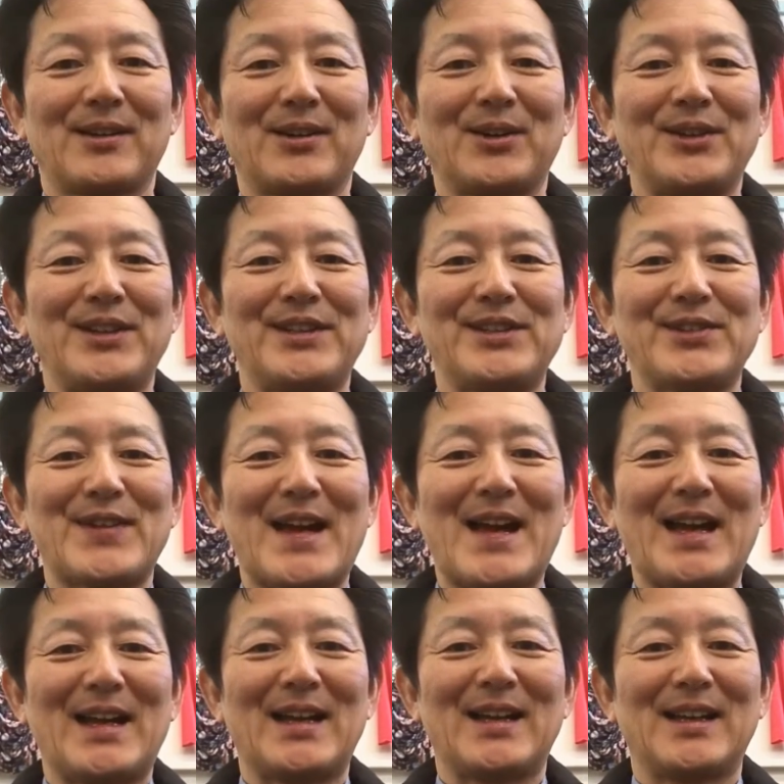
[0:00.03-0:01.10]
こんにちは。
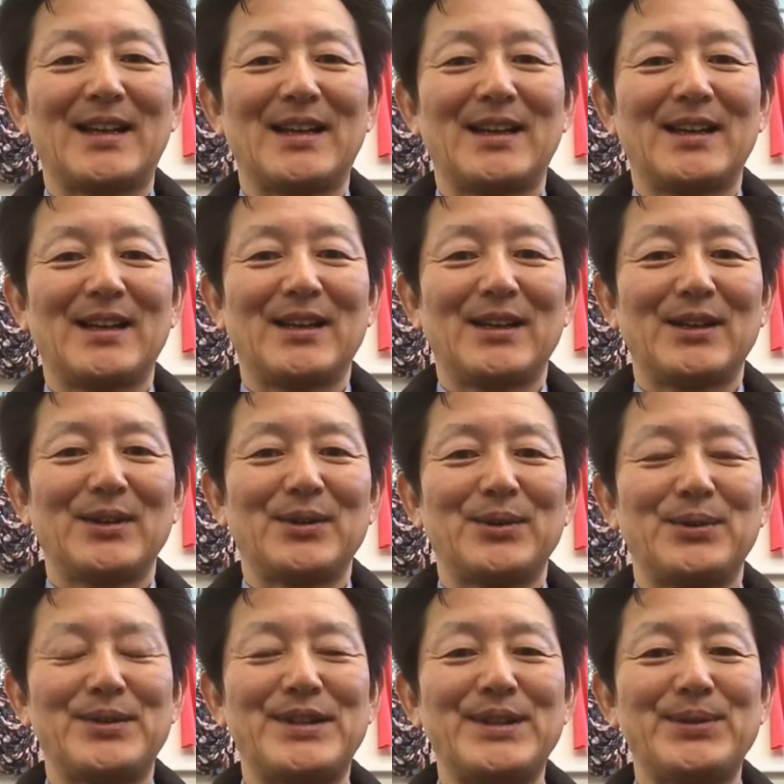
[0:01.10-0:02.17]

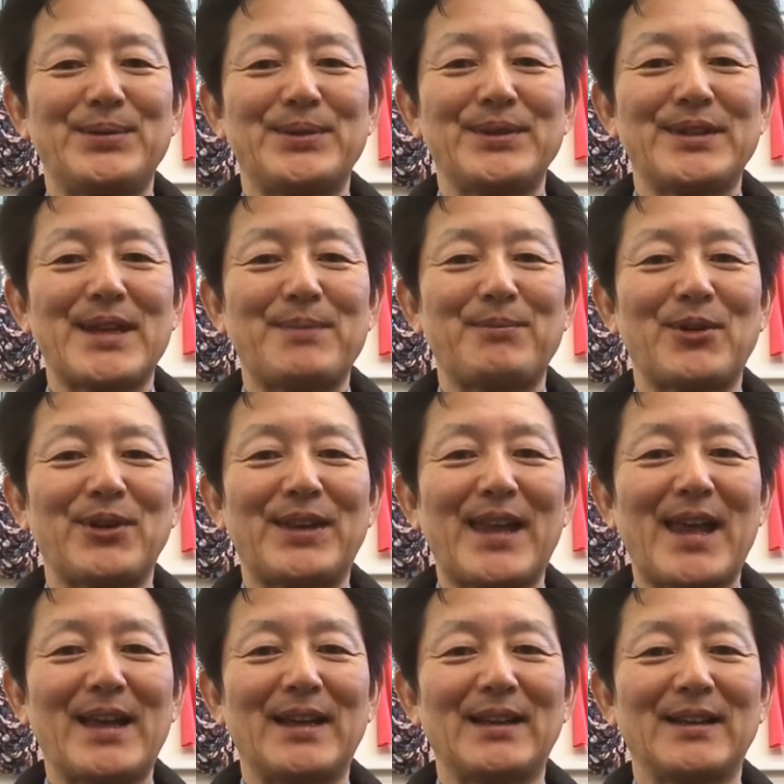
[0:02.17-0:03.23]
婦人服専門
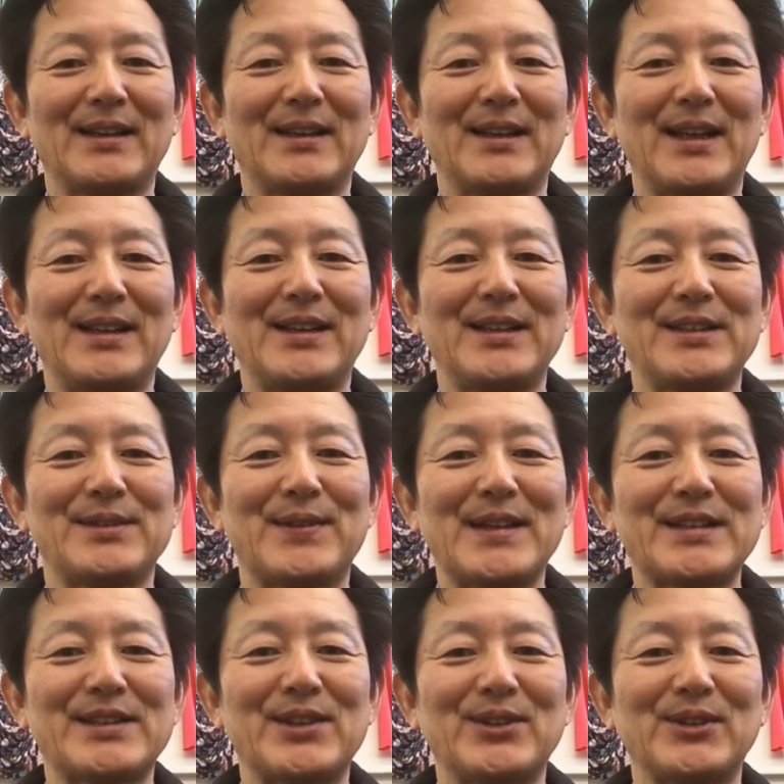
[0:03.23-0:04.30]
店
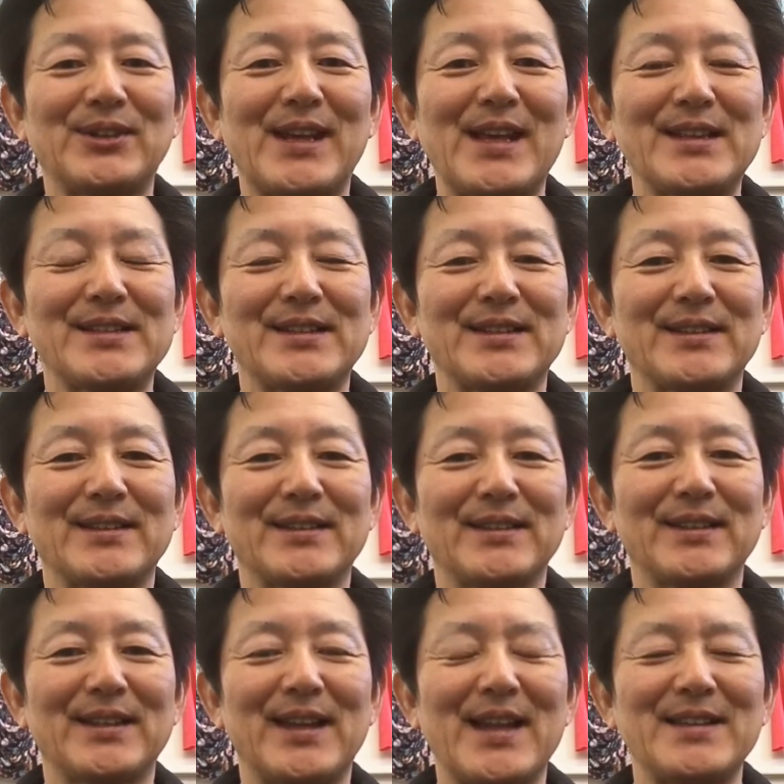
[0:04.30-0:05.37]
レディースファッショングレース
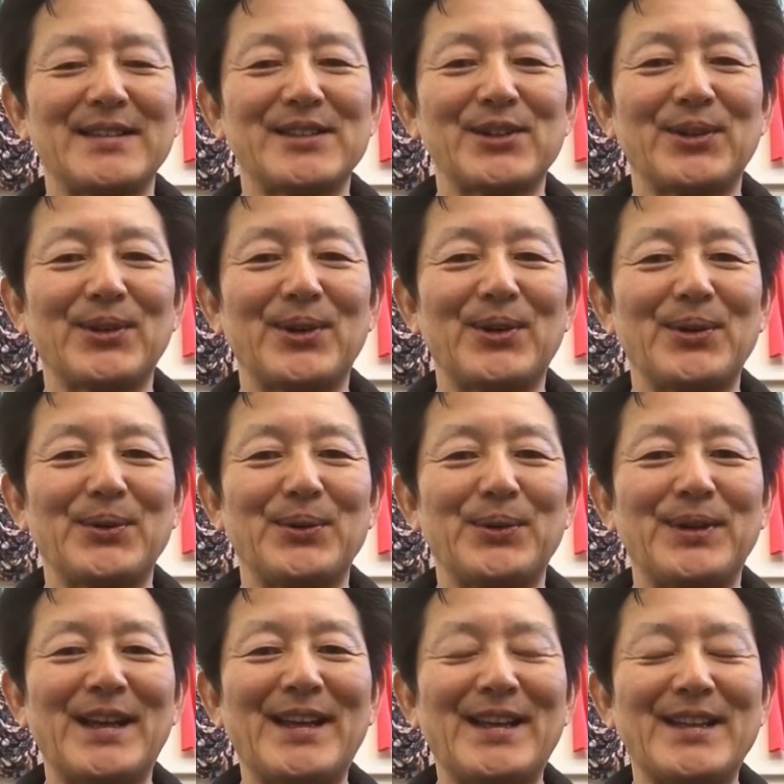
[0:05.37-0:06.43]
店長の
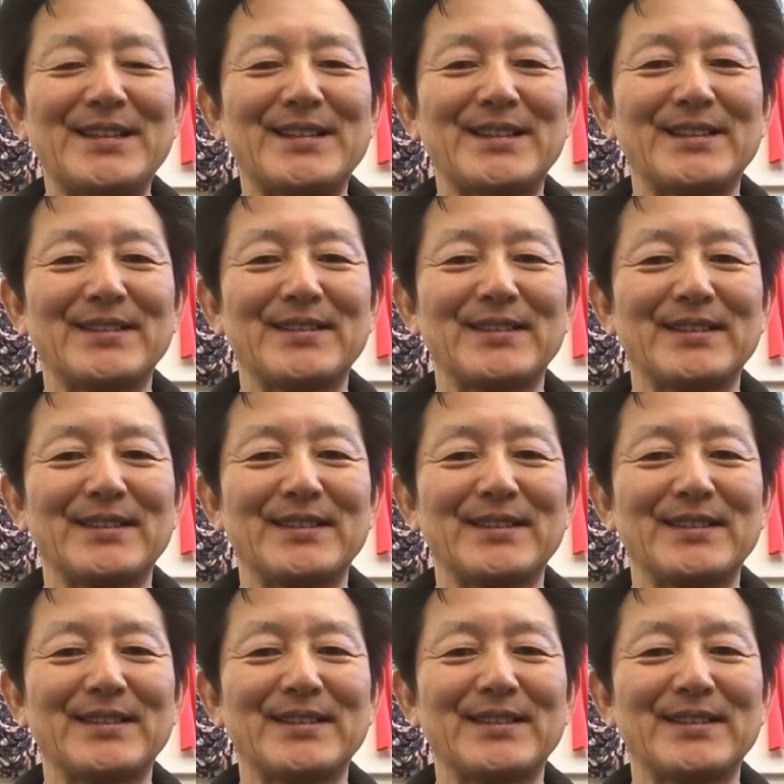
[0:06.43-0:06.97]
古谷です。